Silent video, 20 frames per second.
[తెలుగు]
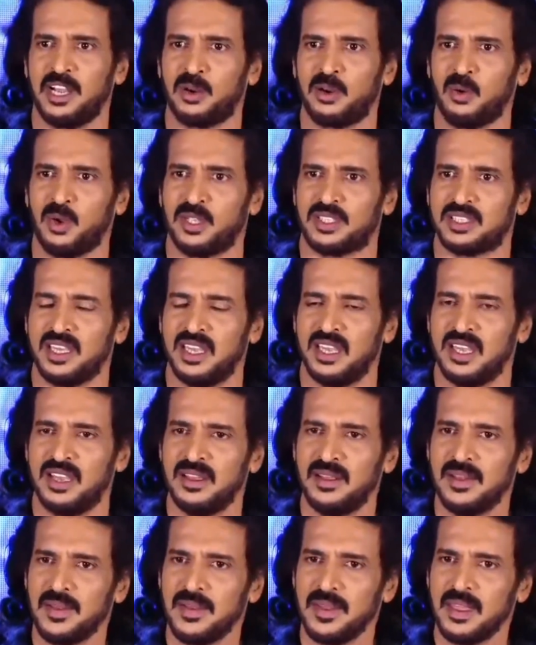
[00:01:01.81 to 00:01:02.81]
బయటకు వచ్చి
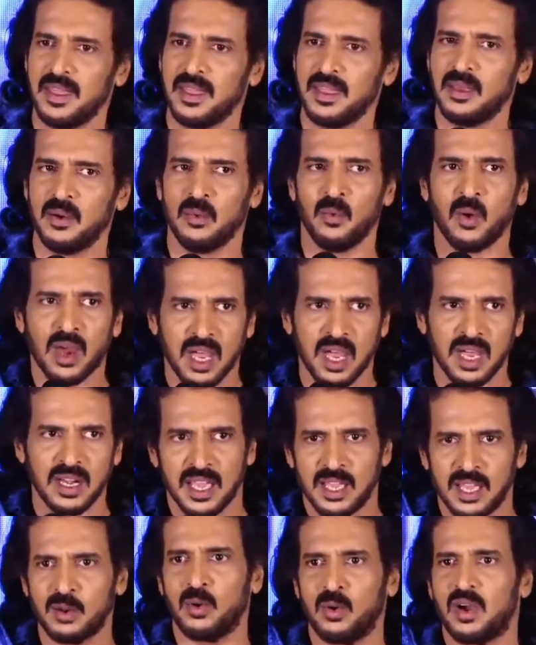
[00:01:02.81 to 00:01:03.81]
ఒక
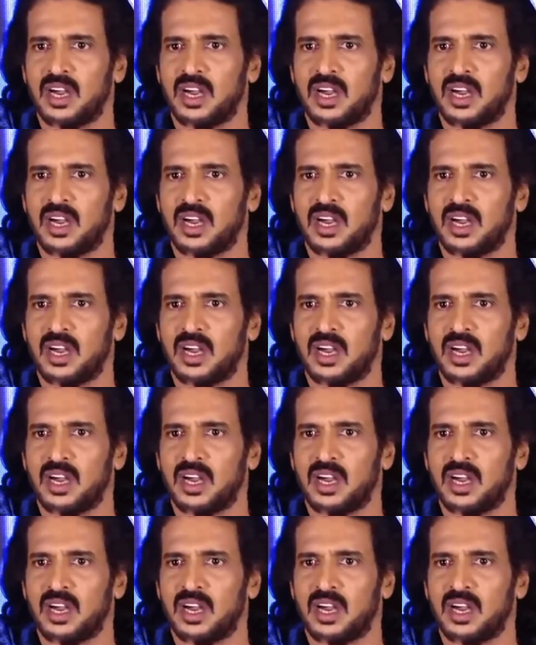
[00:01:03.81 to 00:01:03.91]
నేను